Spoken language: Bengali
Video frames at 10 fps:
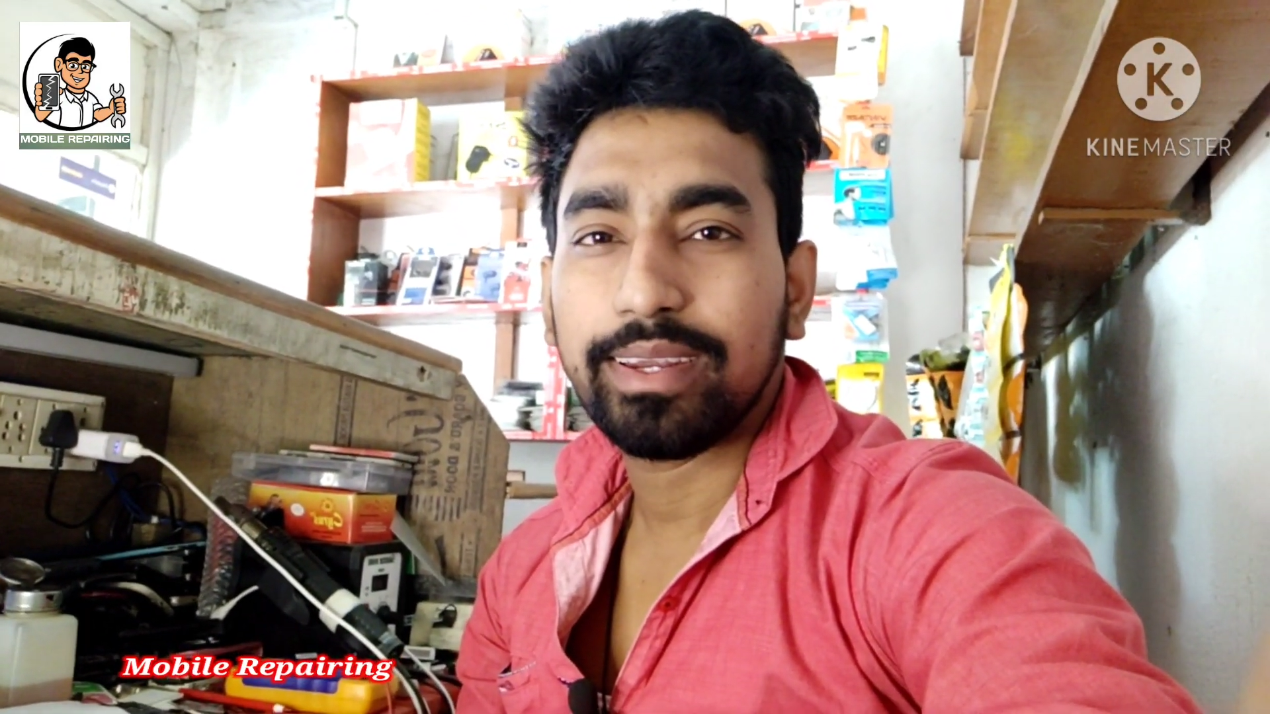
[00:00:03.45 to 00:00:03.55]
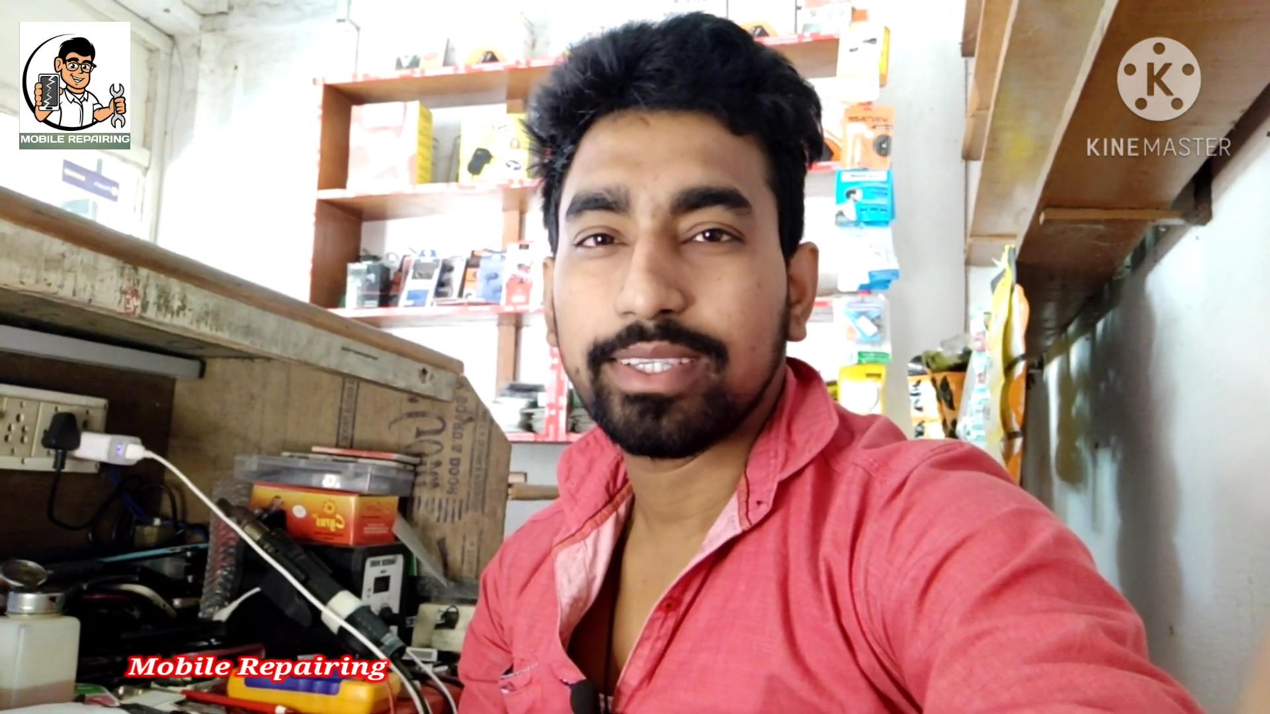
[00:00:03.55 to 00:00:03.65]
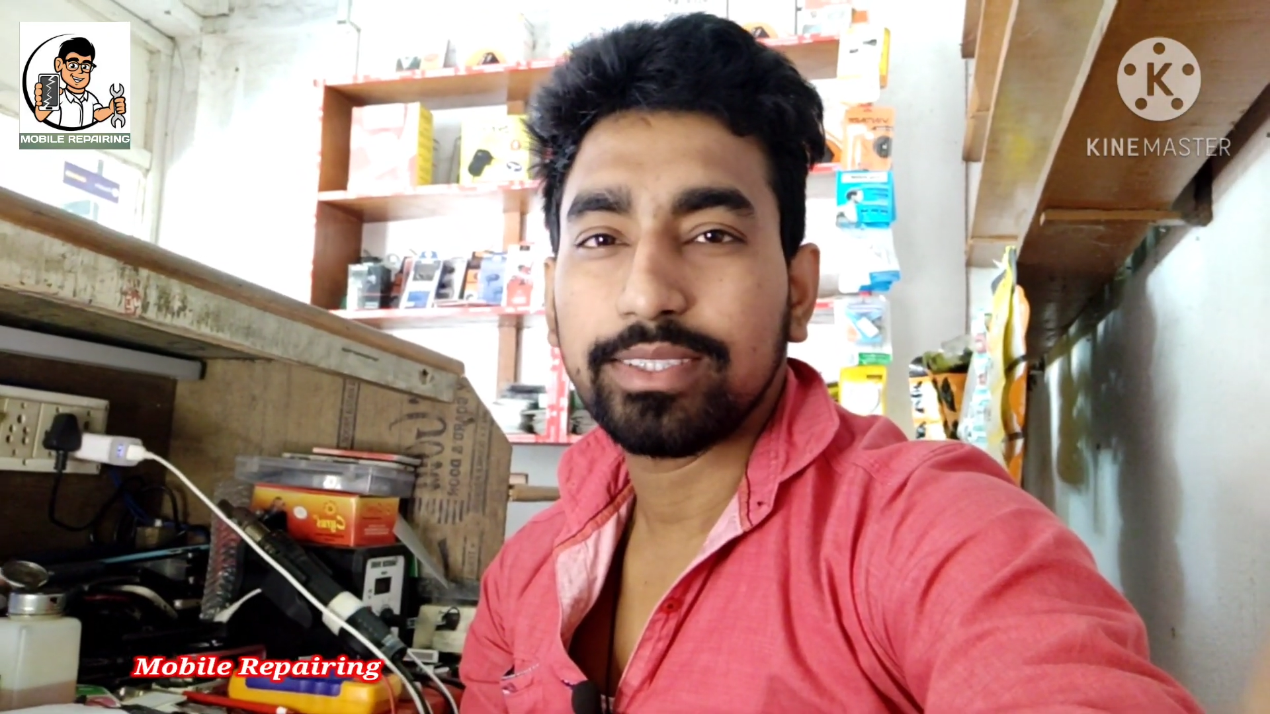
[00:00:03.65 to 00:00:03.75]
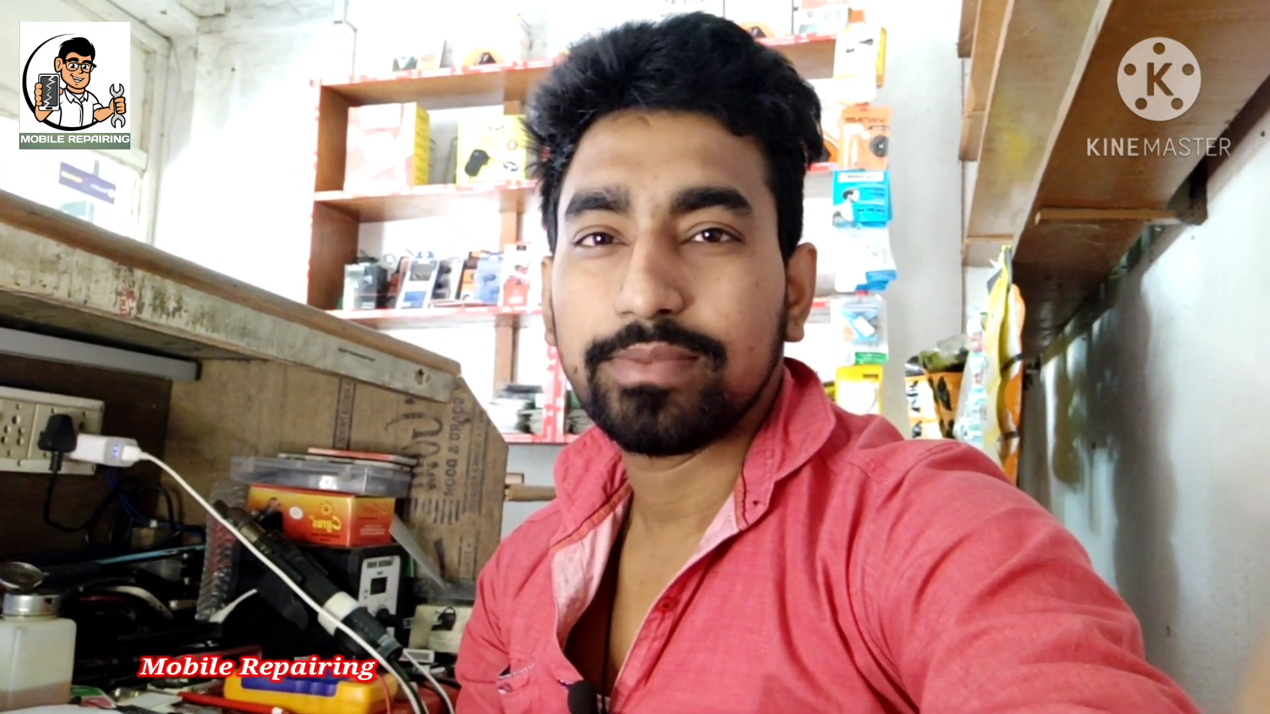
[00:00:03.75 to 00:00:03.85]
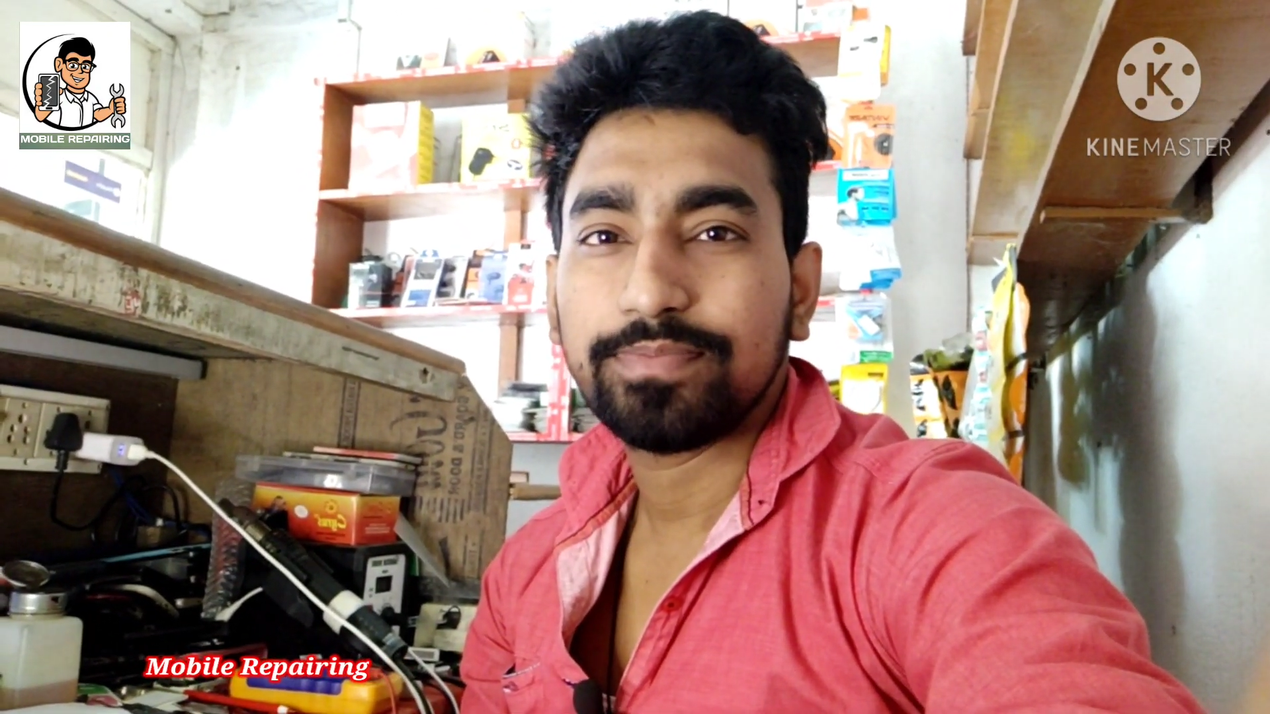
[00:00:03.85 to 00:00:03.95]
ভালো
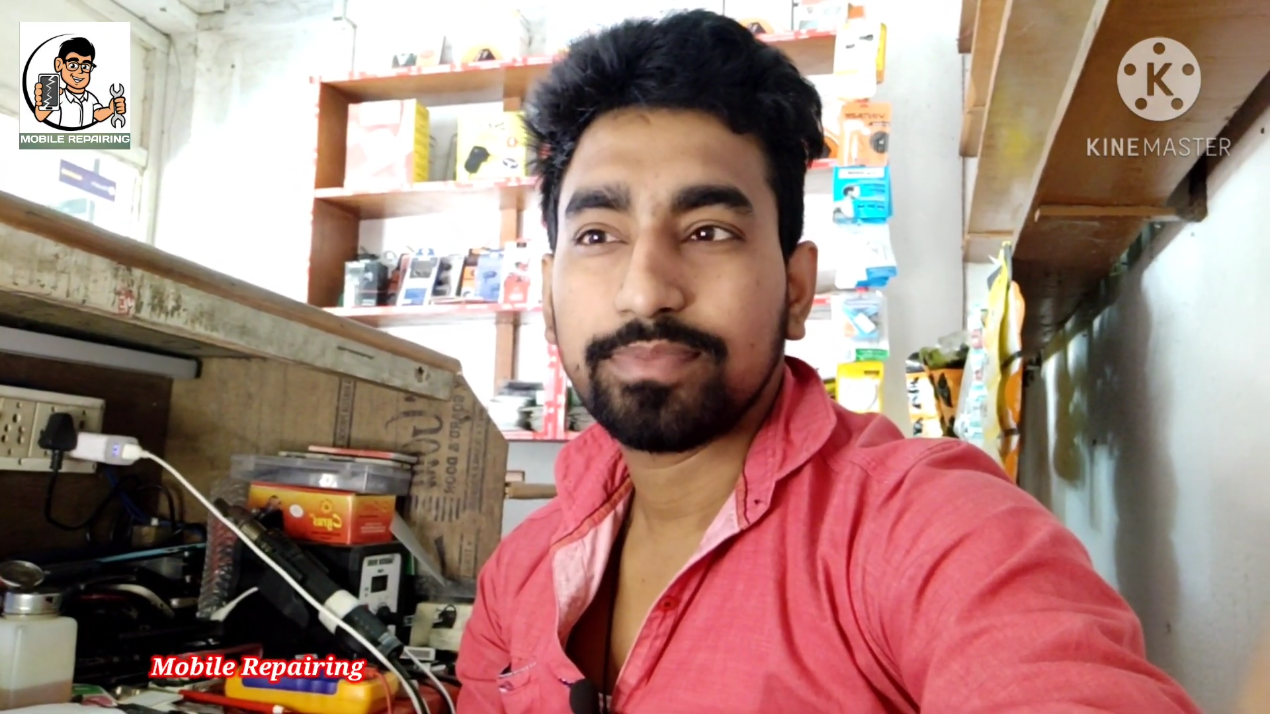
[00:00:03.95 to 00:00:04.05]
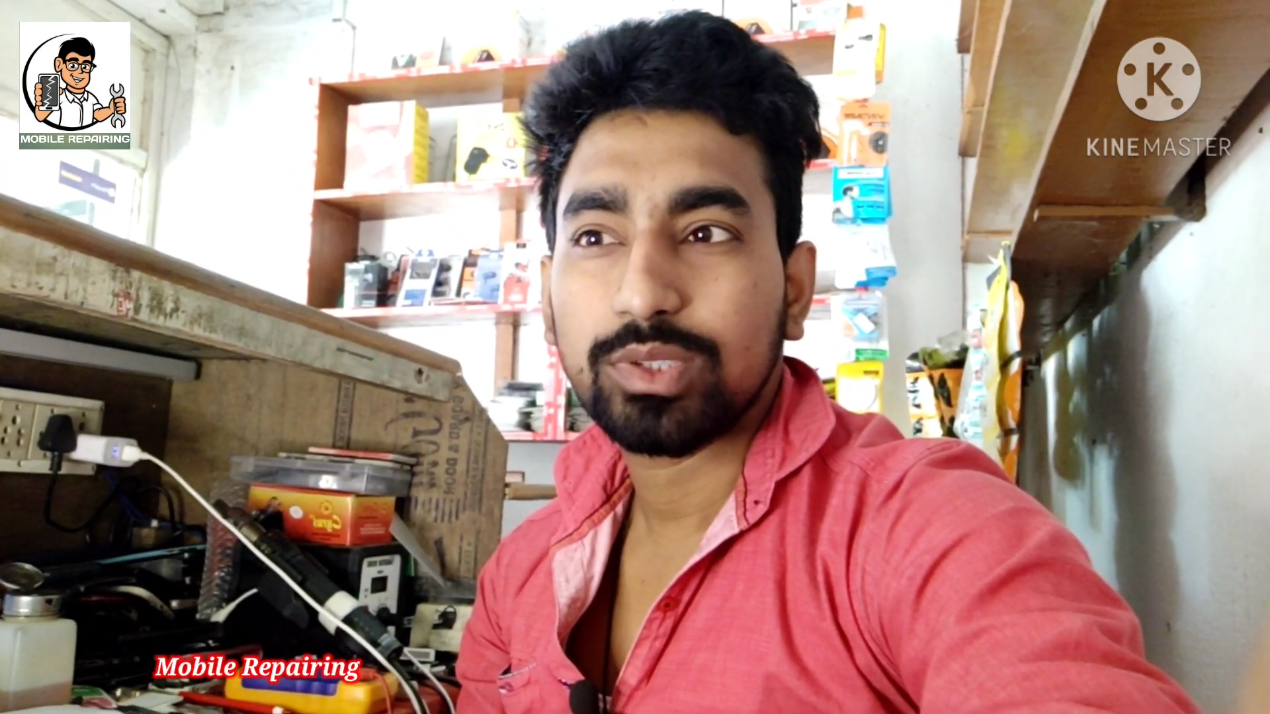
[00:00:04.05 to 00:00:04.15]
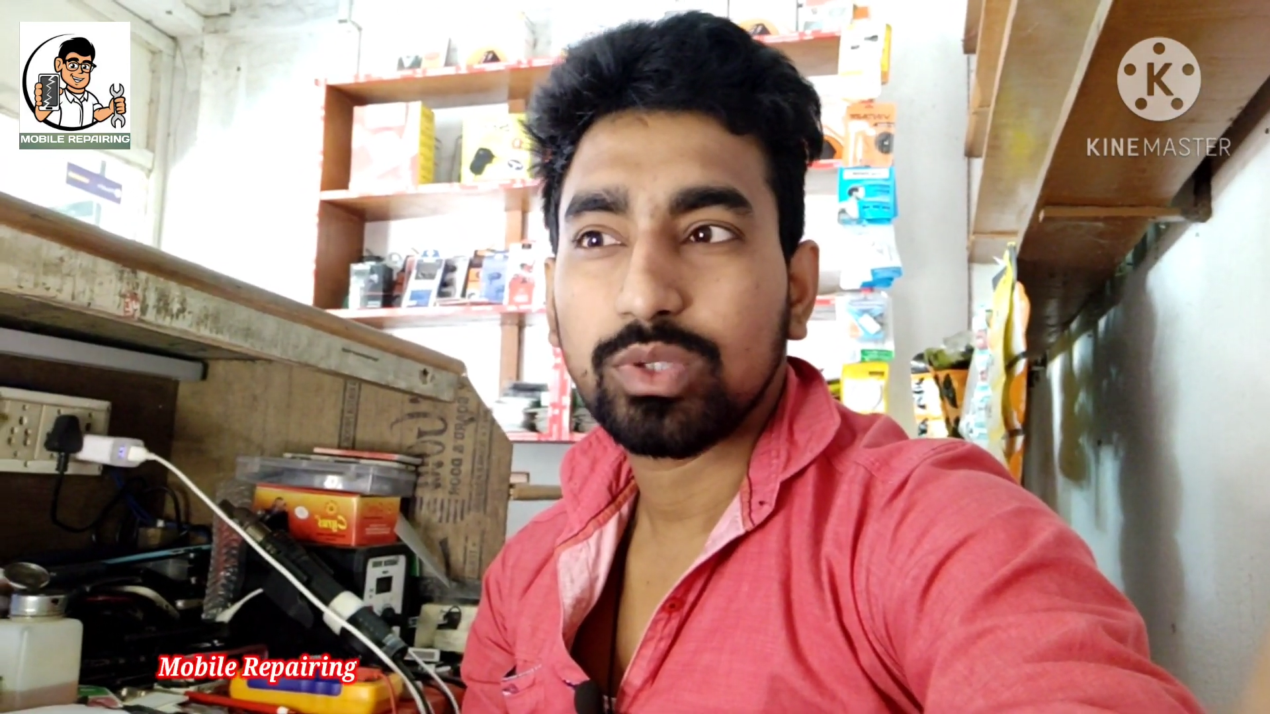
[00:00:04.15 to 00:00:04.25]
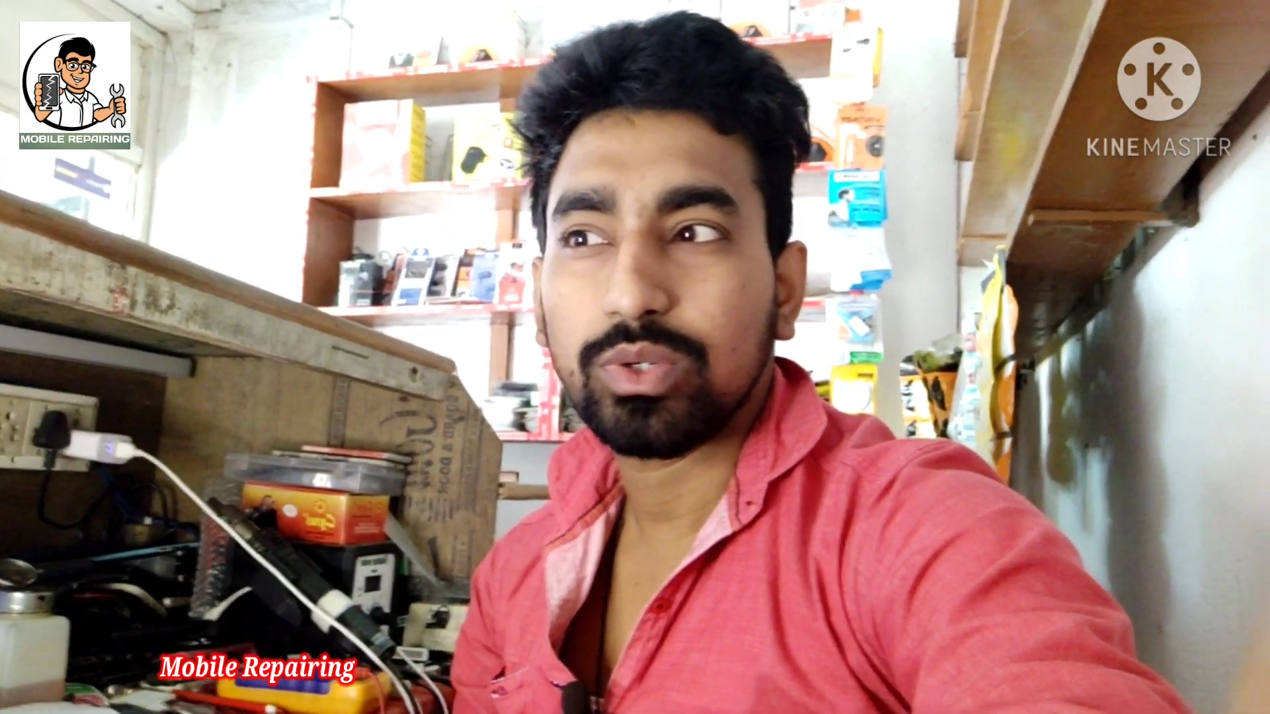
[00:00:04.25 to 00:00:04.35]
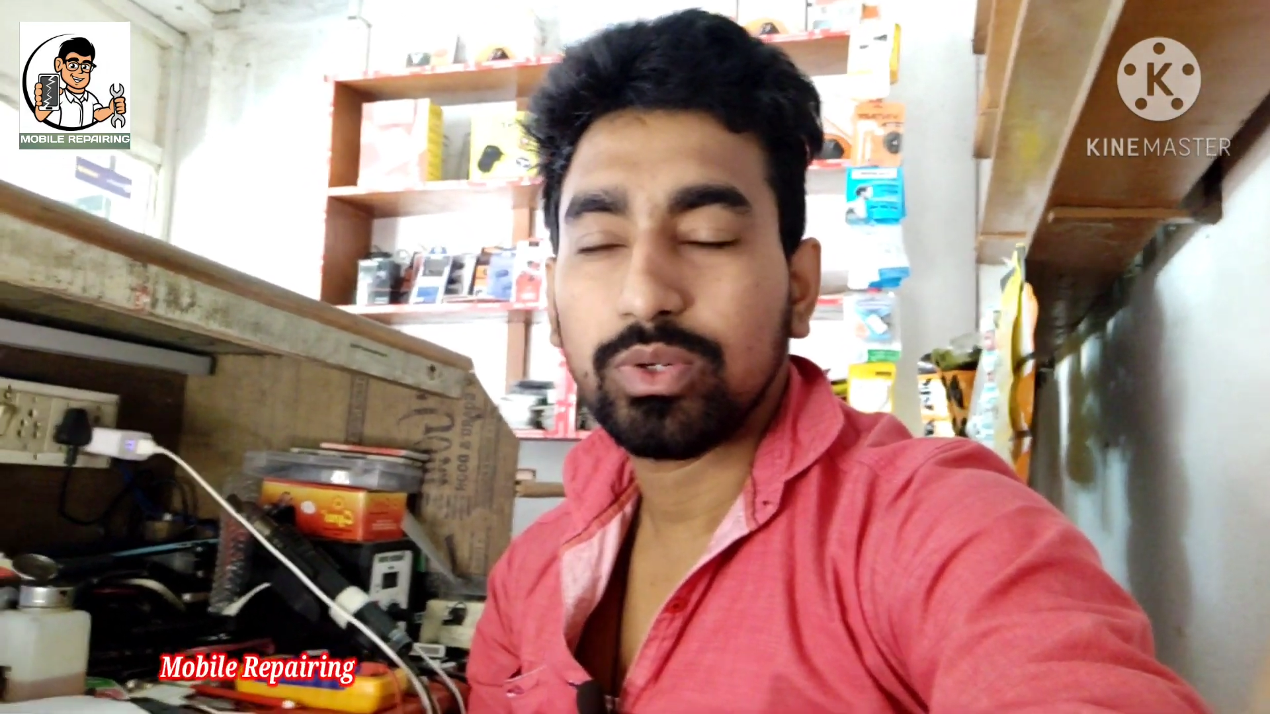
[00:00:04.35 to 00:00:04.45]
আছে
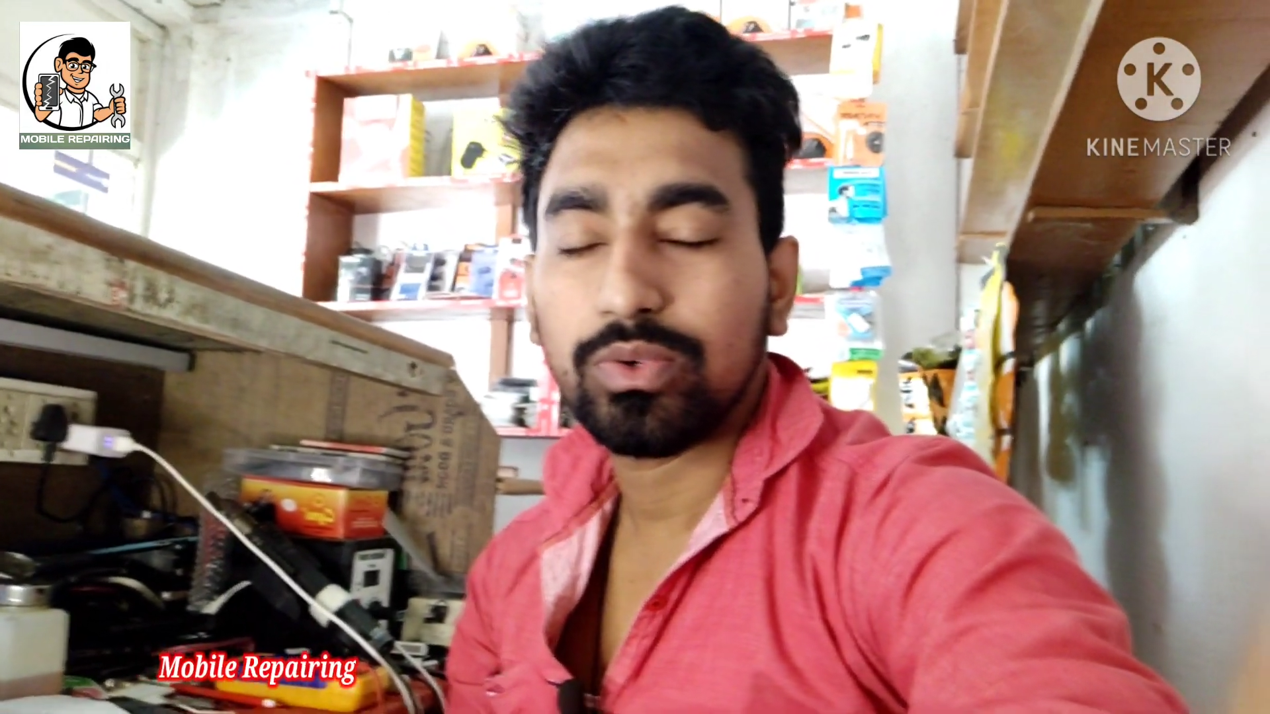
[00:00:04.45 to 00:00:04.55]
সো